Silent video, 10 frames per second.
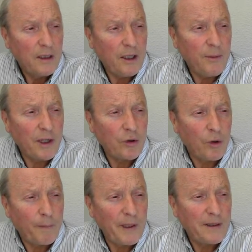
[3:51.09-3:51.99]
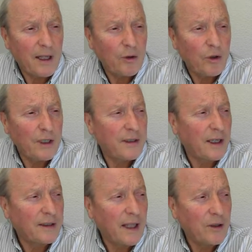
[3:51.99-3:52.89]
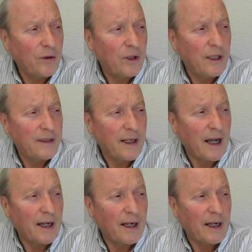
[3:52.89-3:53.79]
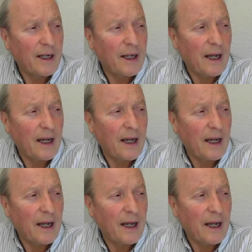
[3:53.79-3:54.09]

diversos pensadores trataron de llegar